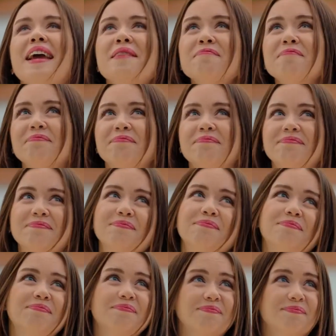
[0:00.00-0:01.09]
Hem
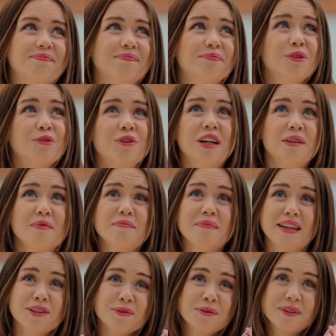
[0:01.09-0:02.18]
motora
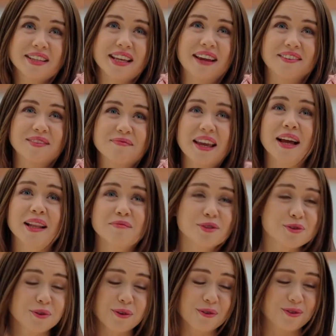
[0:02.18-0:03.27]
binmeyi çok sevdim.
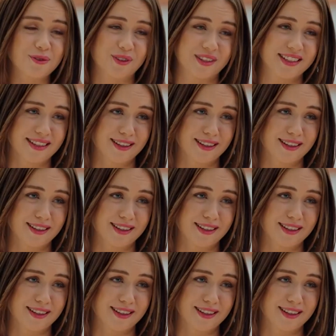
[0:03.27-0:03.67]
Kendimi çok özgür